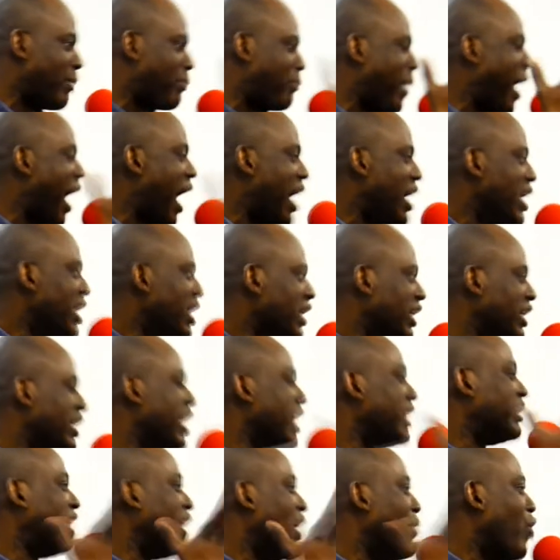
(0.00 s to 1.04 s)
pas, qui ne
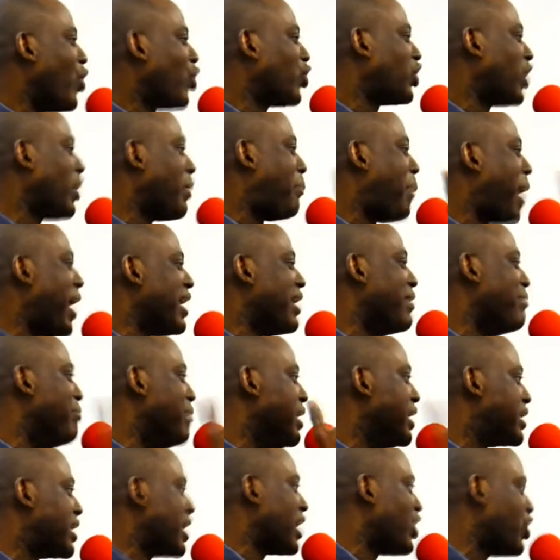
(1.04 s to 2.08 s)
démontre pas le
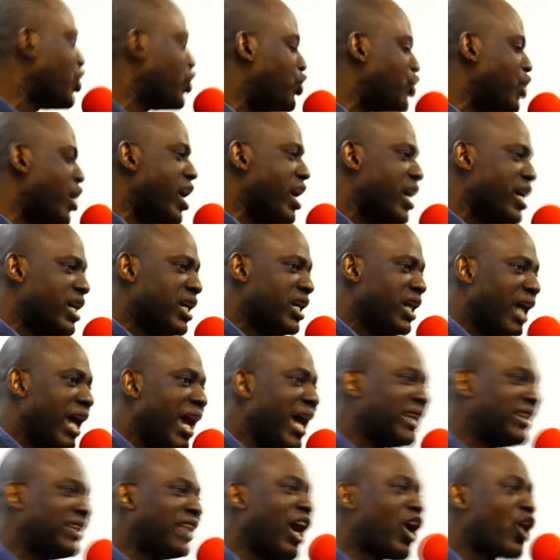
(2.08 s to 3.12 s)
mystère de Dieu
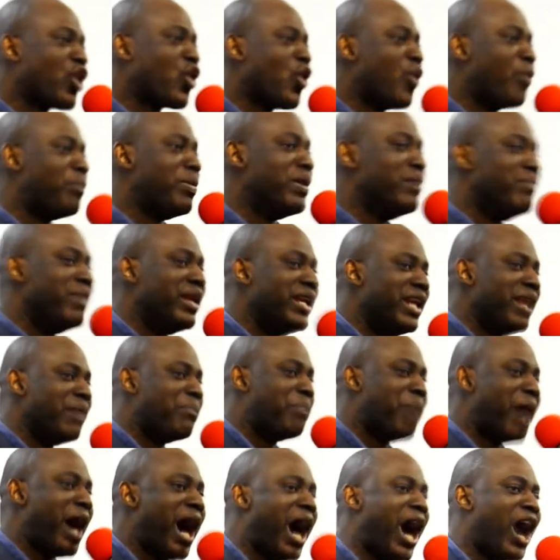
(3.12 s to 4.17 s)
est accompli mais n'est
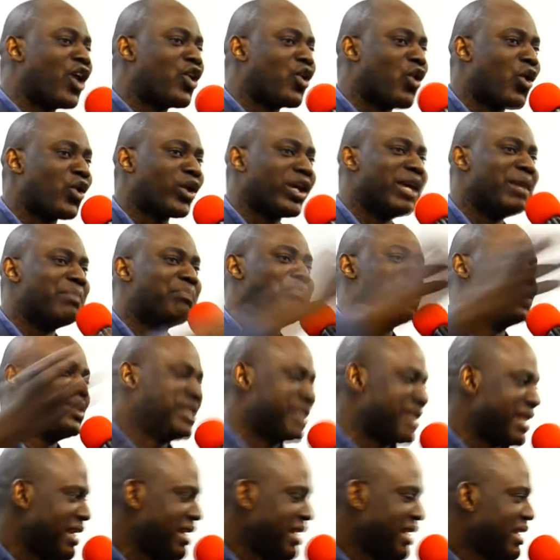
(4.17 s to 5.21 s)
pas encore
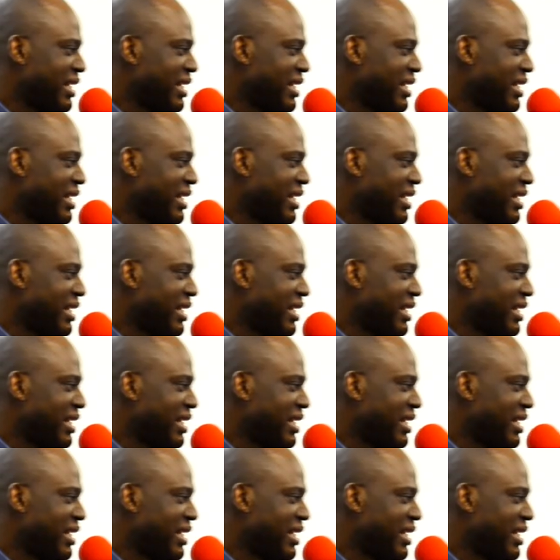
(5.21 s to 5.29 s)
épuisée.